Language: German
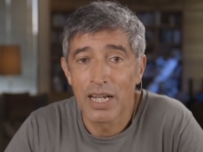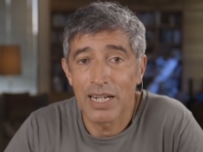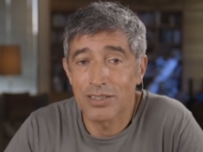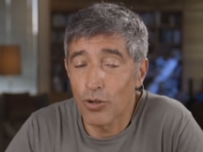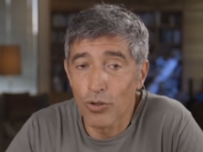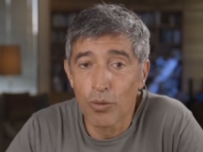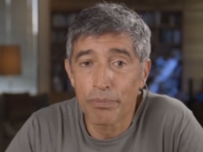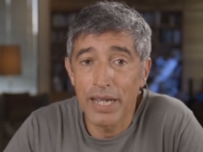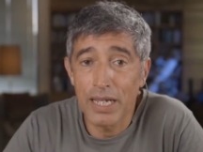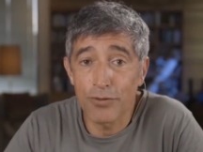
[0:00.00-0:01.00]
als
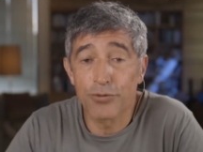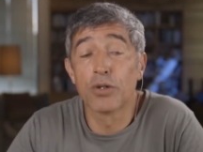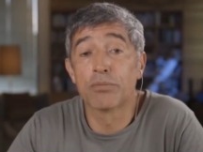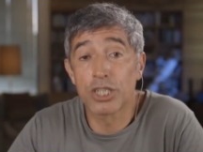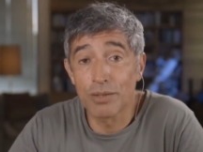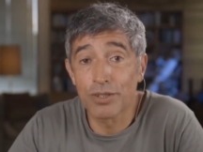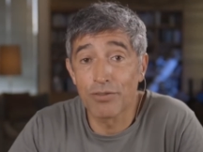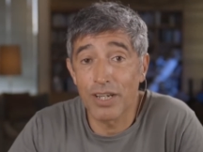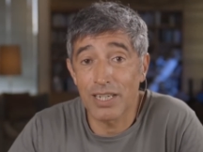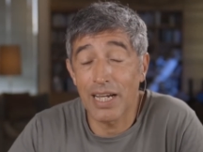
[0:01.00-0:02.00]
Europäer für
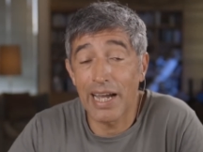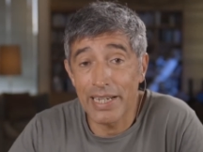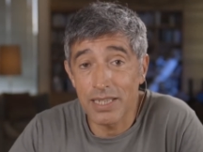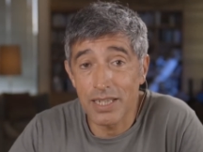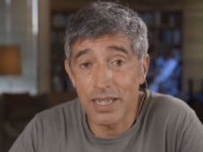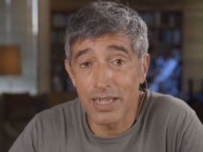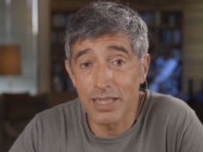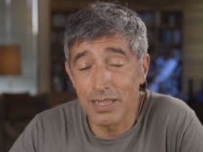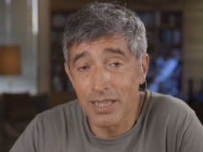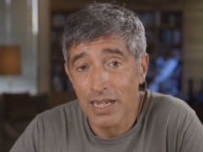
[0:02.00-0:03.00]
bestimmte Werte
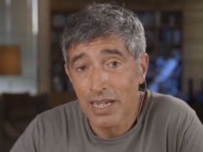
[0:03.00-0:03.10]
eintreten